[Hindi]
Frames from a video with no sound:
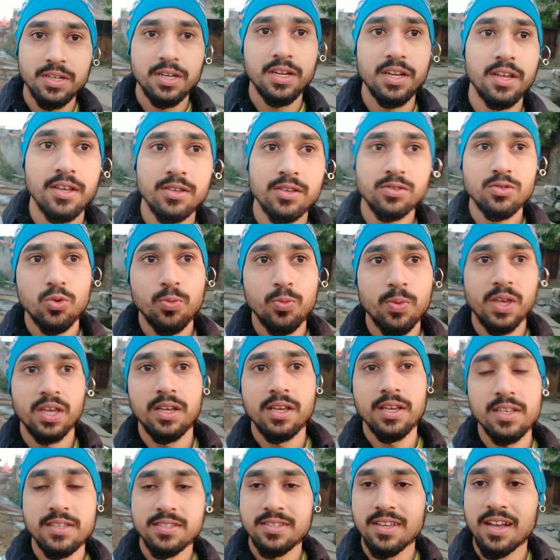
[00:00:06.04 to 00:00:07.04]
रहे हैं सुबह
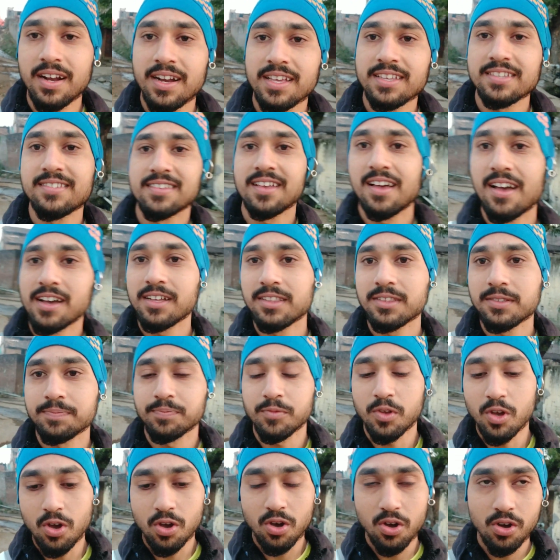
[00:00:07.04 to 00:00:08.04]
के साढ़े सात
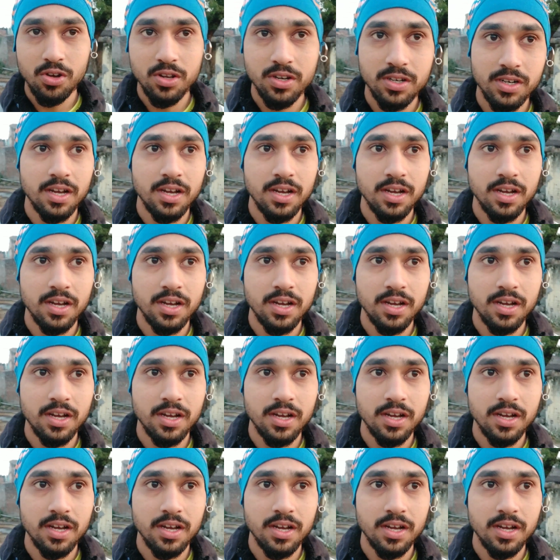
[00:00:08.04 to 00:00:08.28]
और